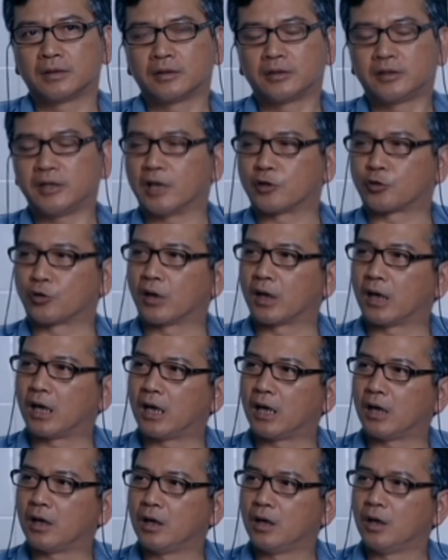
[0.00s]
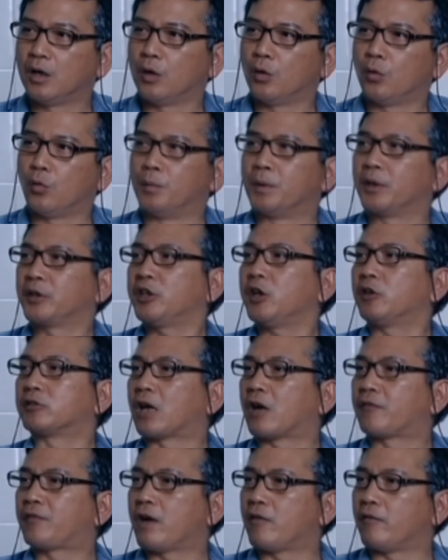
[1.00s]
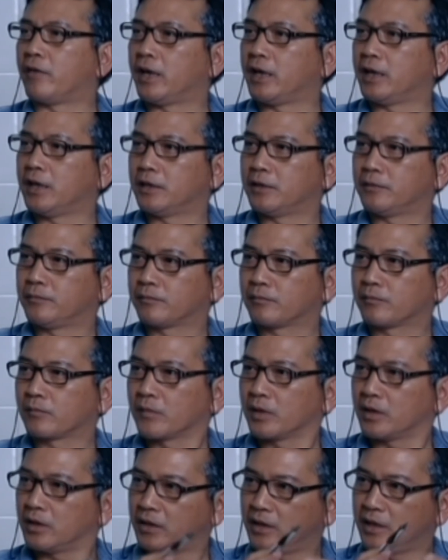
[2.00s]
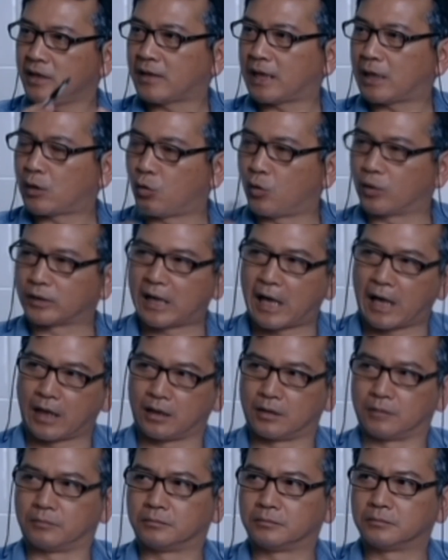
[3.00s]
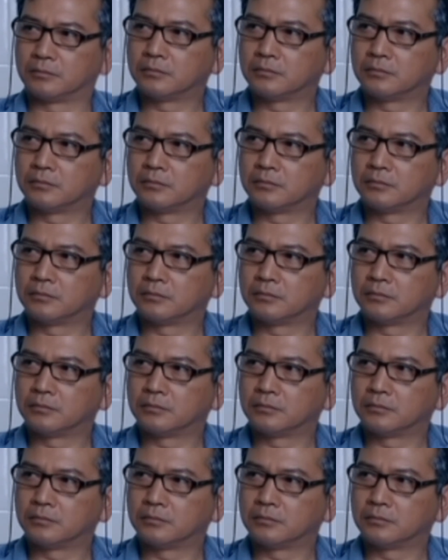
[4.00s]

vậy có thể nói là phạm vi điều tra của chúng ta nên mở